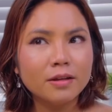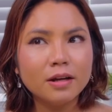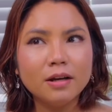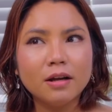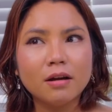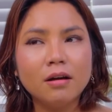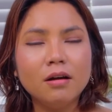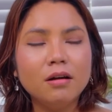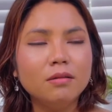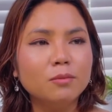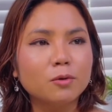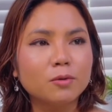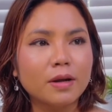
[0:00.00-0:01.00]
chắc là
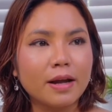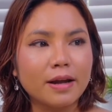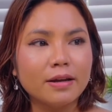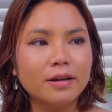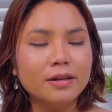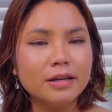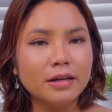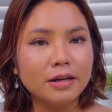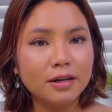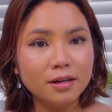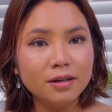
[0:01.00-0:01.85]
hơn một ngày hay gì đó